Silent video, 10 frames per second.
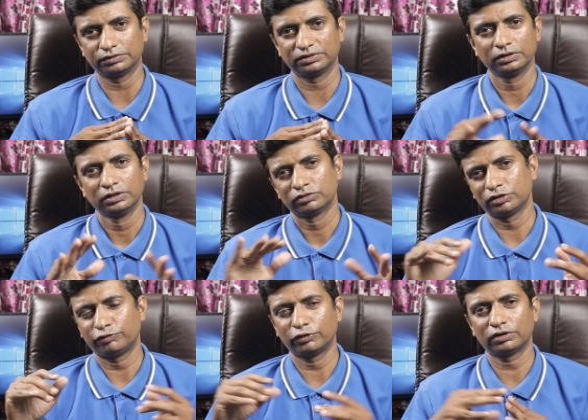చేస్తుంది
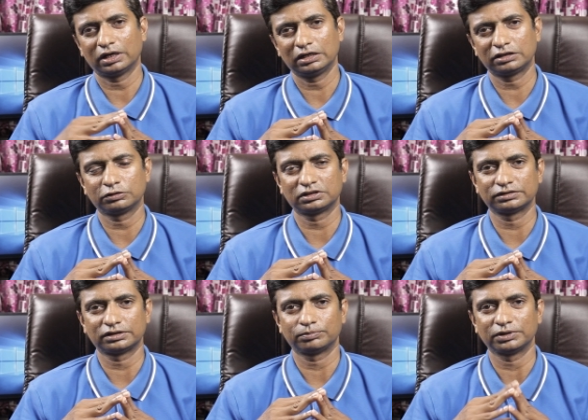సో ఈ ఫోన్లో హైలైట్స్
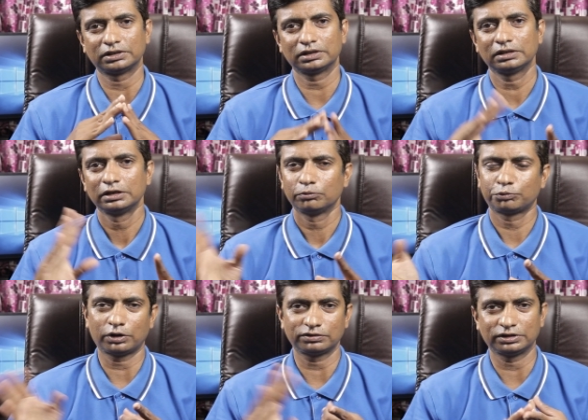వచ్చేటప్పటికి
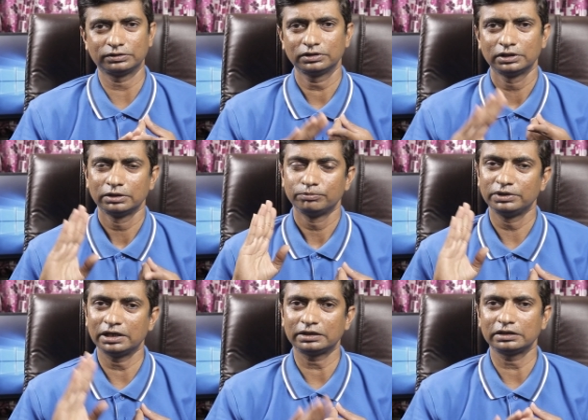ప్రాసెసర్
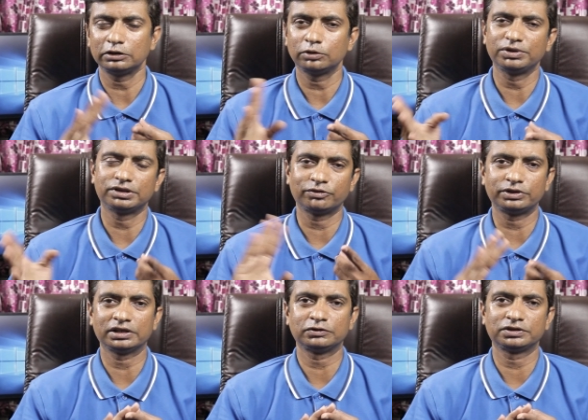మీడియాటెక్ హీలో పీ
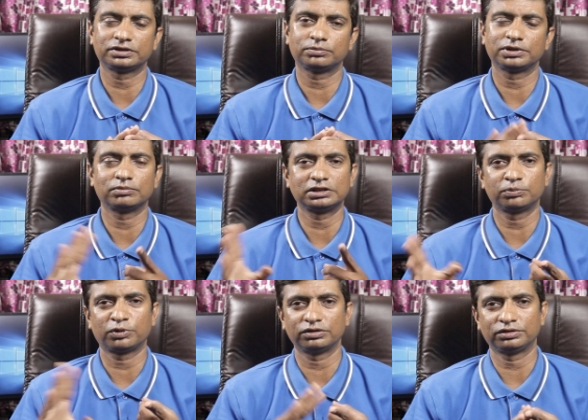సెవెంటీ వచ్చేటప్పటికి
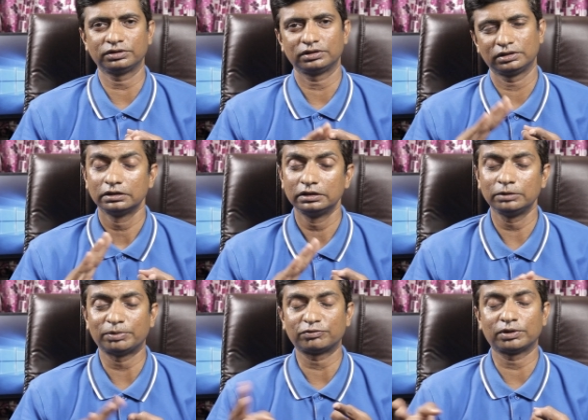మంచి ప్రాసెసర్
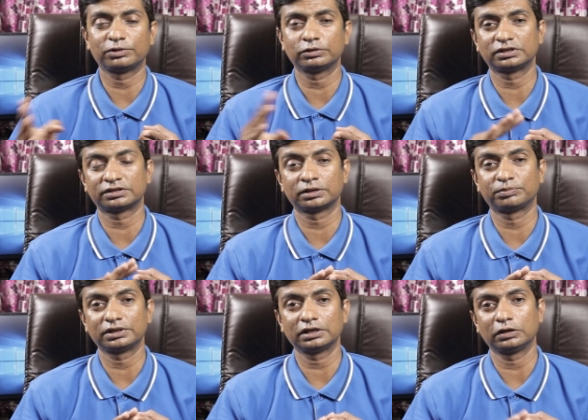దీని పెర్ఫార్మెన్స్
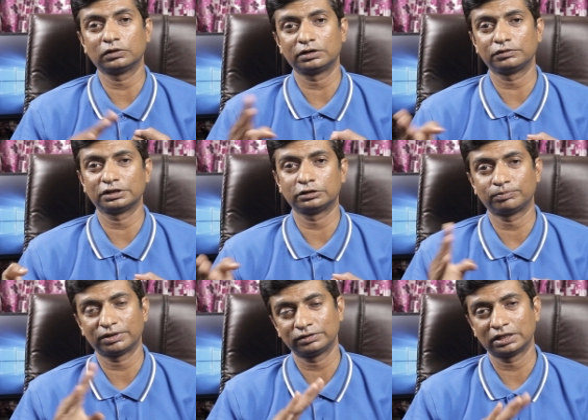వచ్చేటప్పటికి రెగ్యులర్ యూసేజ్
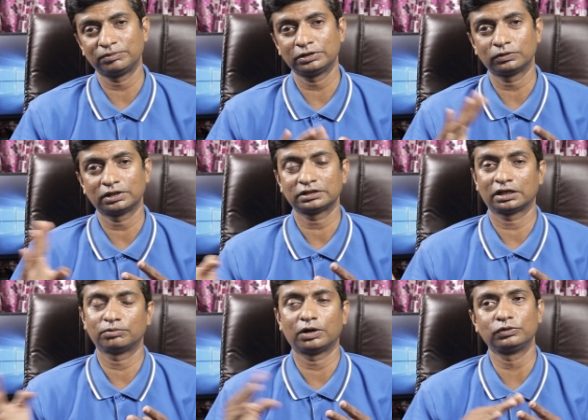ప్లస్ గేమింగ్లో కూడా
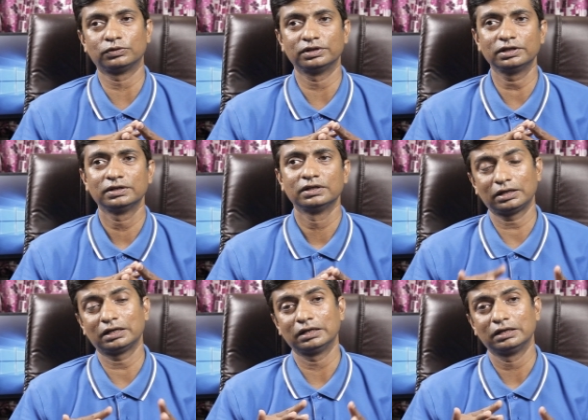చాలా బాగుంటుంది
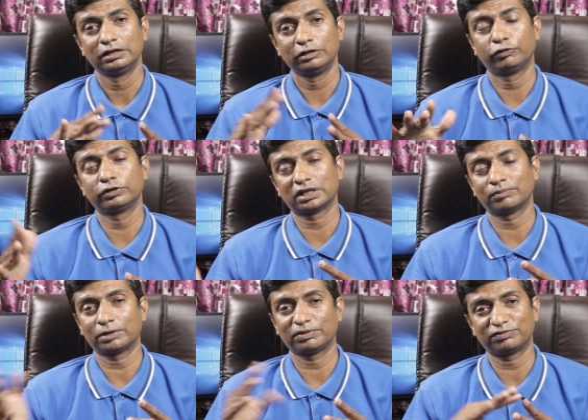అలాగే ఈ ఫోన్
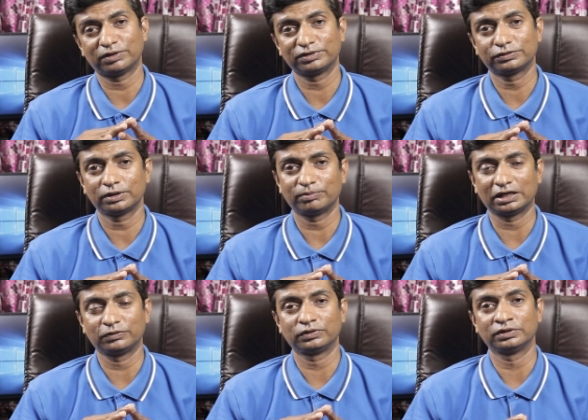కెమెరా పెర్ఫార్మెన్స్ కూడా
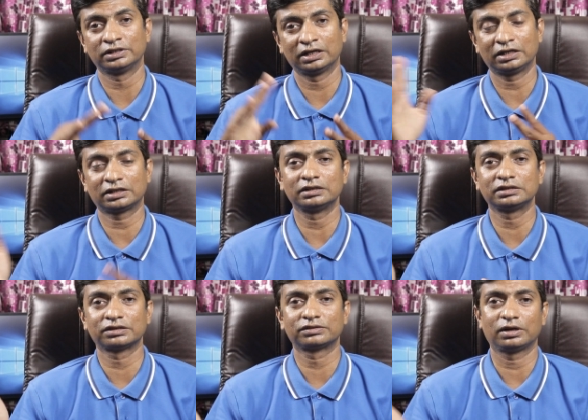బాగానే ఉంటుంది డేలైట్
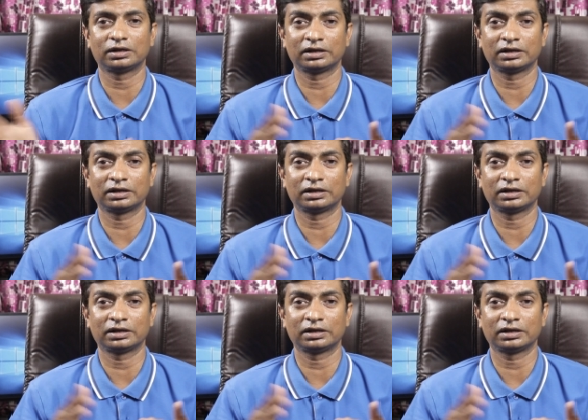కండిషన్స్లో